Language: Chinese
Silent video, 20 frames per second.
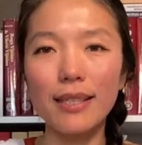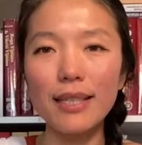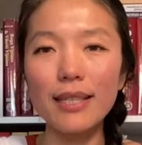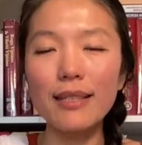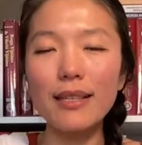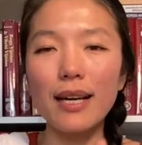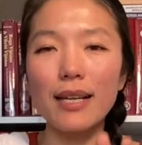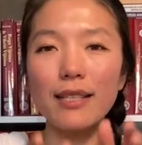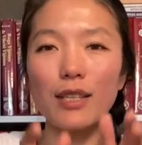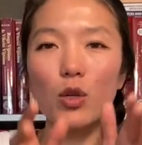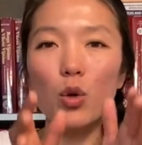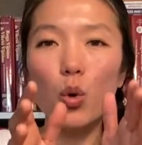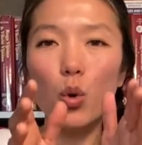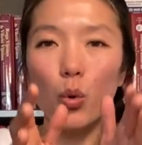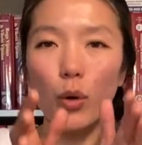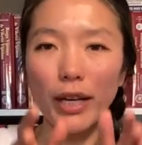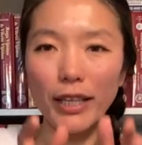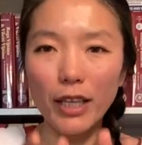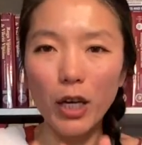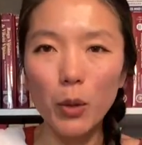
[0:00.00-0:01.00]
现在已经
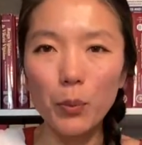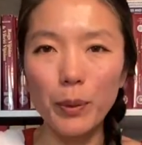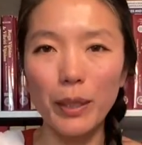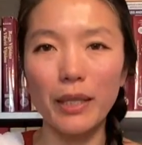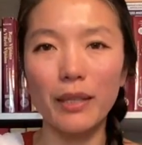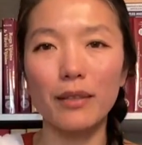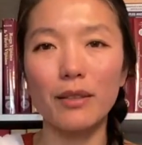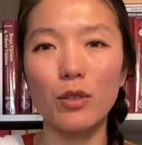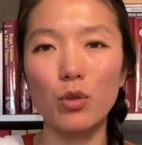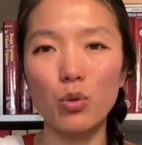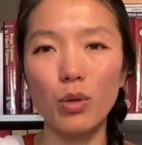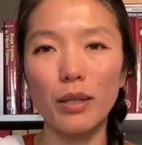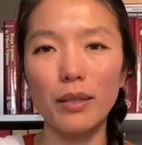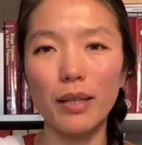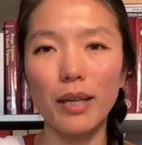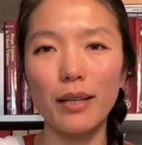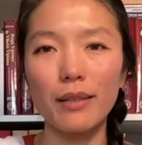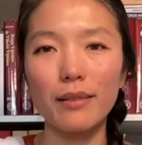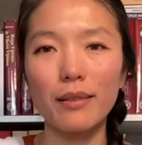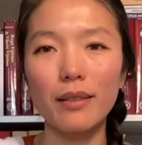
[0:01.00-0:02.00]
回到平衡的状
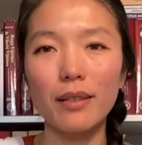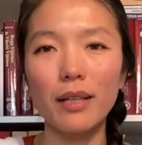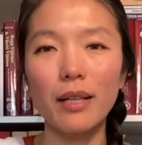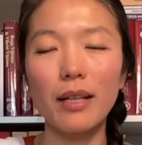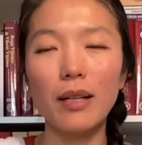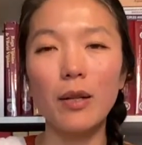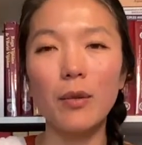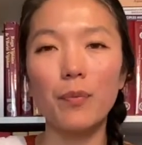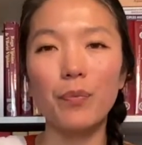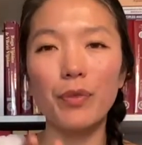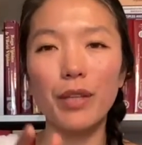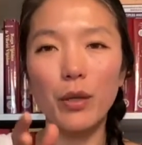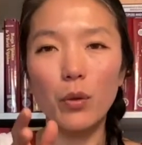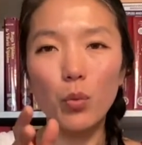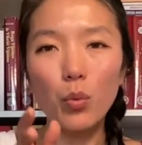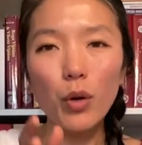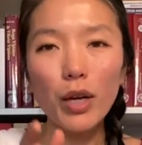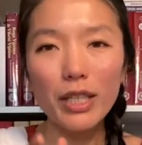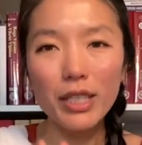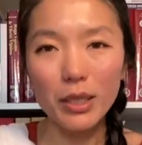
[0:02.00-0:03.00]
态了，你
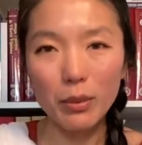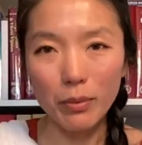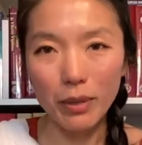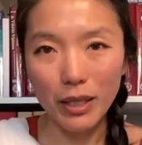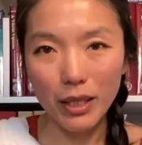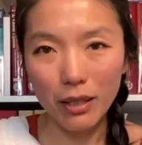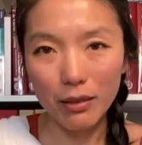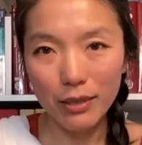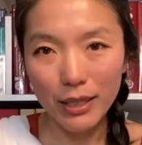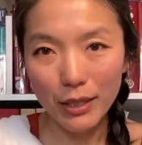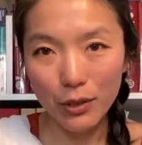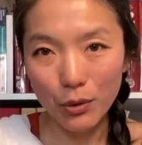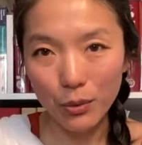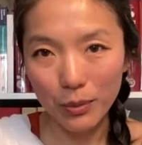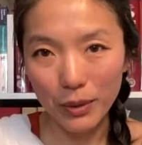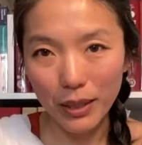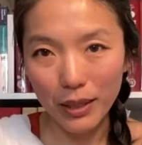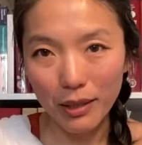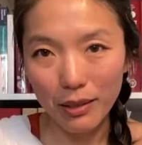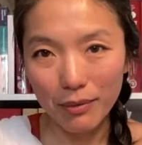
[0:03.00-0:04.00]
为什么还要再
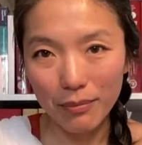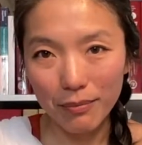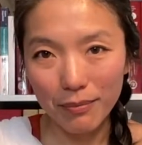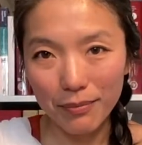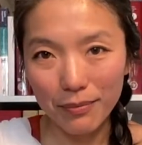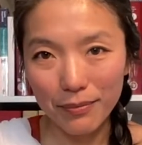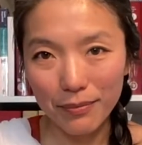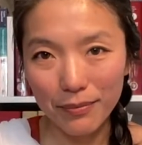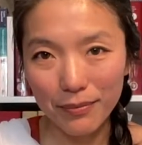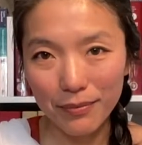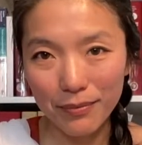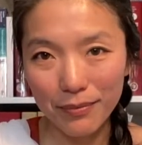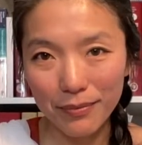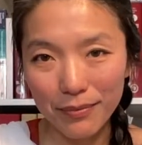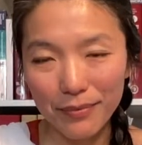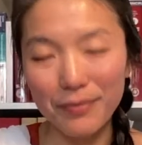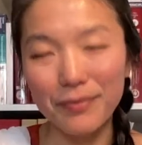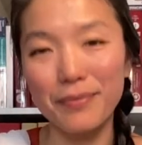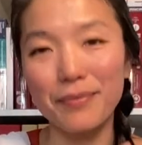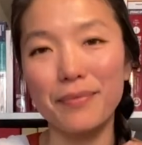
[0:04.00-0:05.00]
用
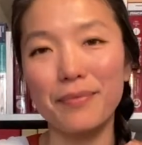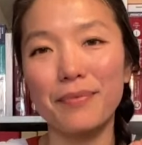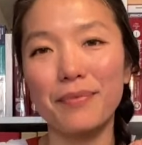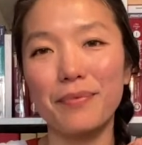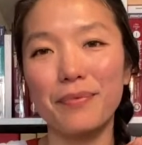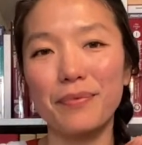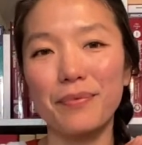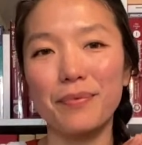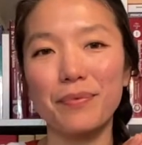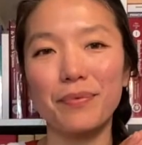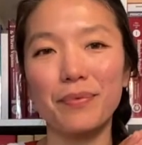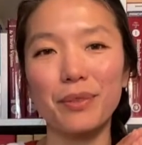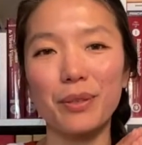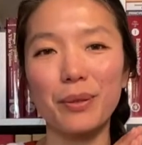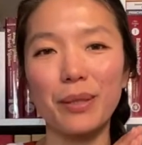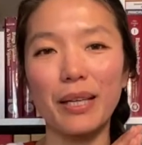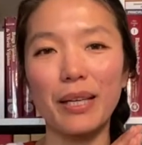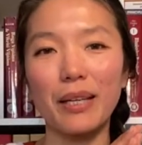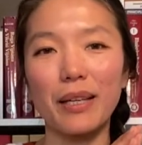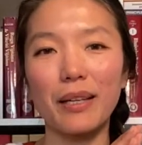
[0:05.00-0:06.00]

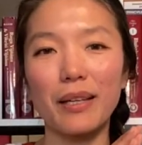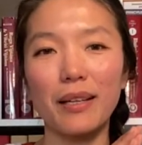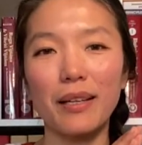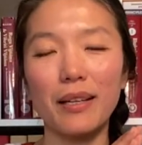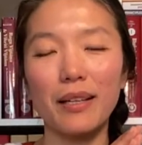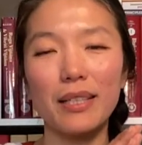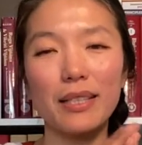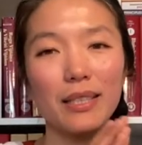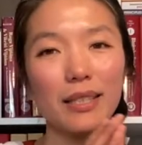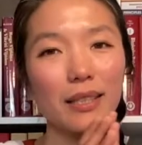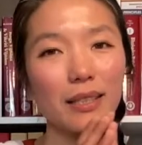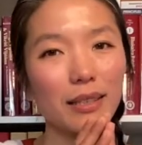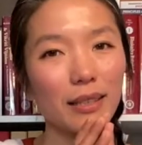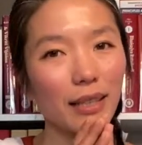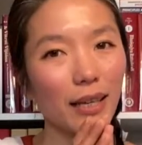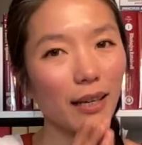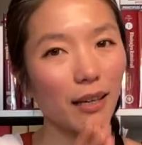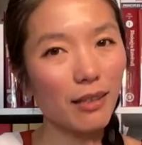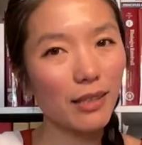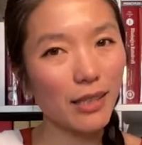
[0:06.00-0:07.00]
它？OK，这个是大
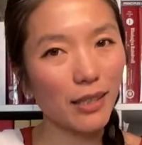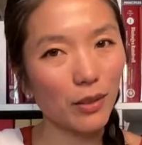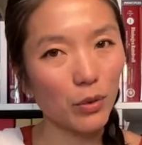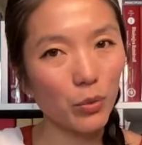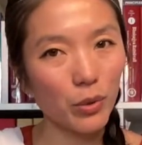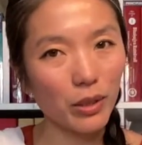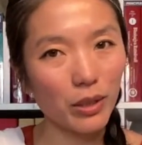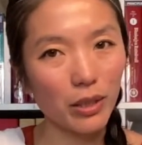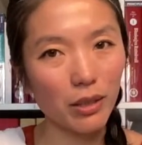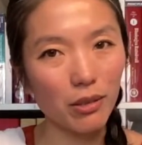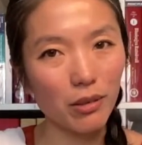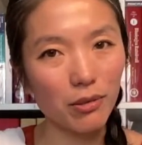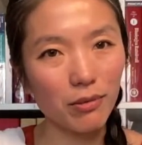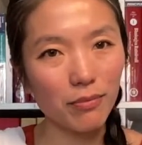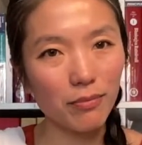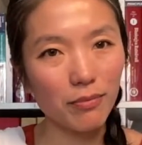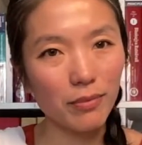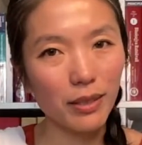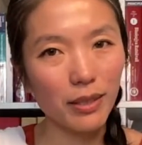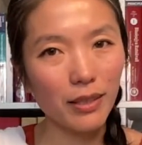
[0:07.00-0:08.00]
家要想的问题哦。
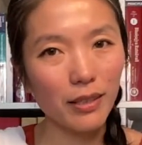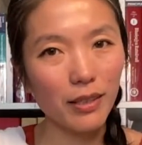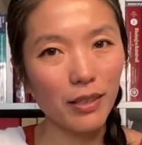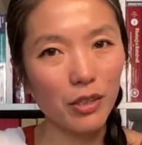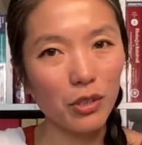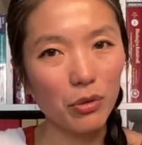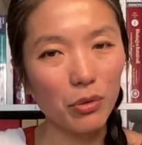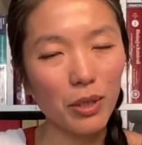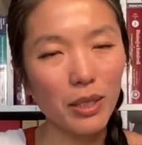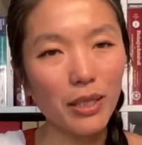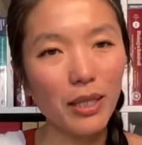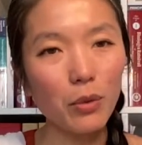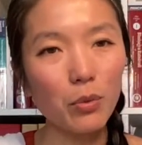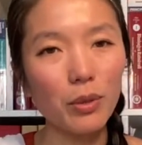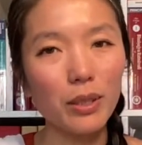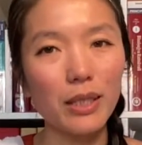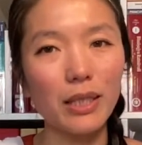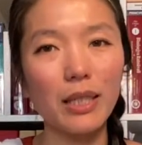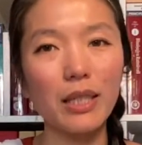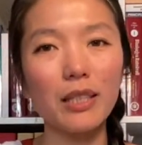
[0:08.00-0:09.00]
所以像我
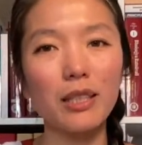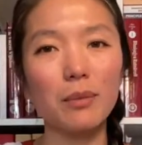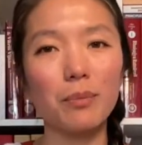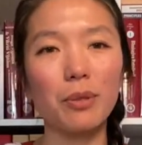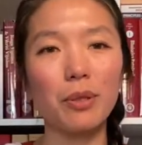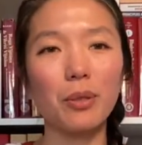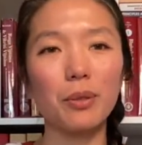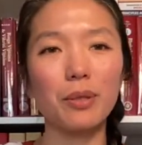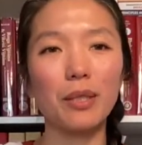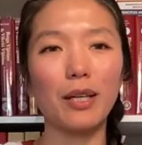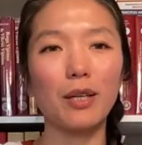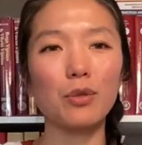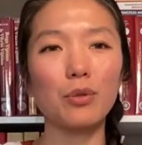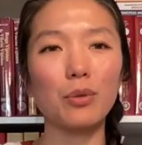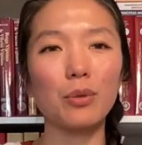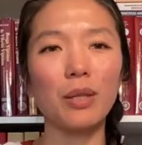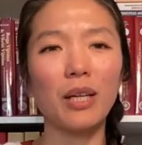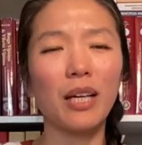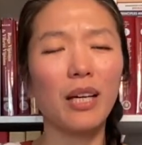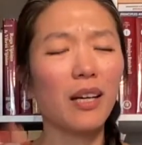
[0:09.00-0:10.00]
西医的朋友常常说，